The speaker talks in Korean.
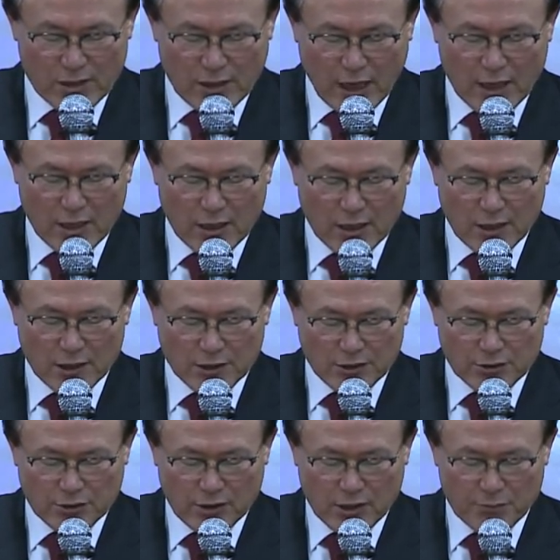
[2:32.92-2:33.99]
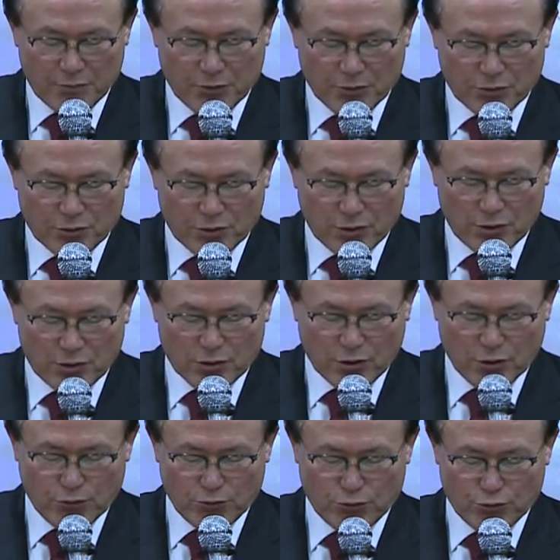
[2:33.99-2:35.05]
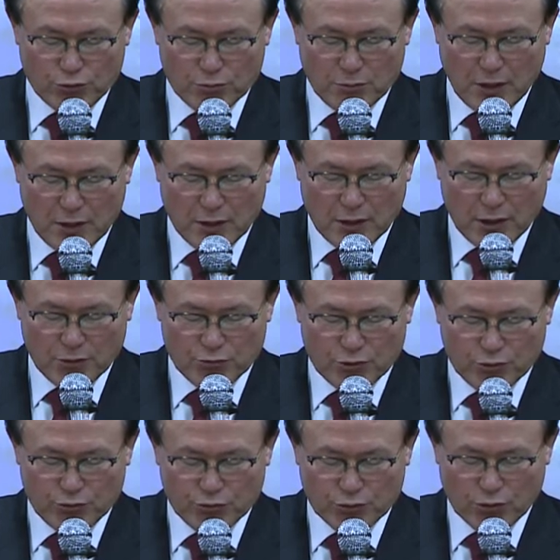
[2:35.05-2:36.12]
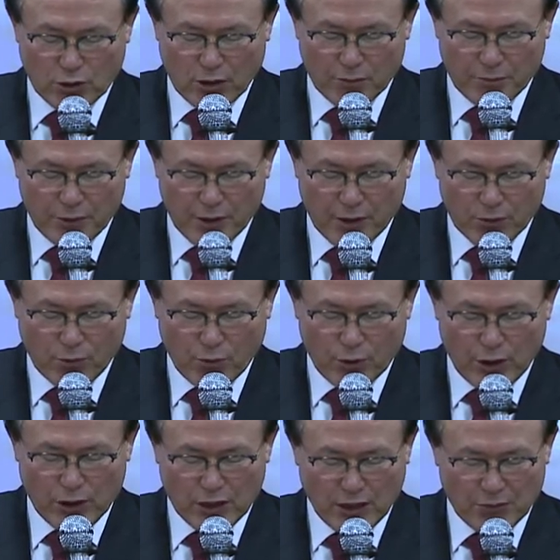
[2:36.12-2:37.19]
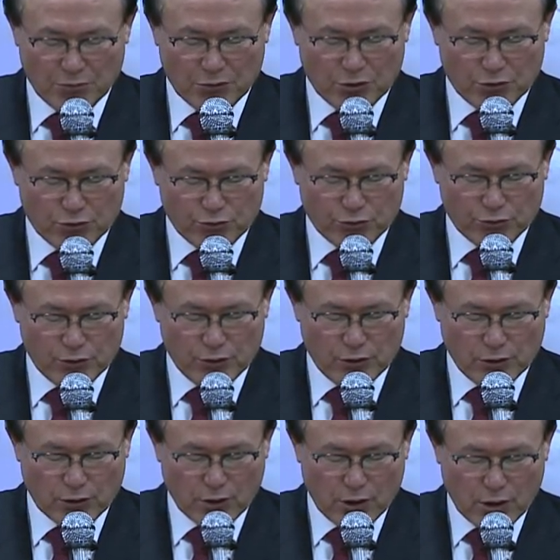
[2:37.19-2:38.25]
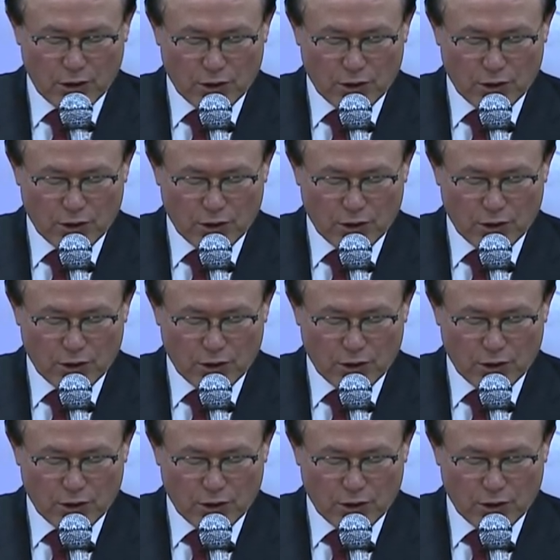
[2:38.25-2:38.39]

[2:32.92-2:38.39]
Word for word: 나라가 있어야 비로소 천추만대 우리 후손 앞에 고이 남겨줄 수 있는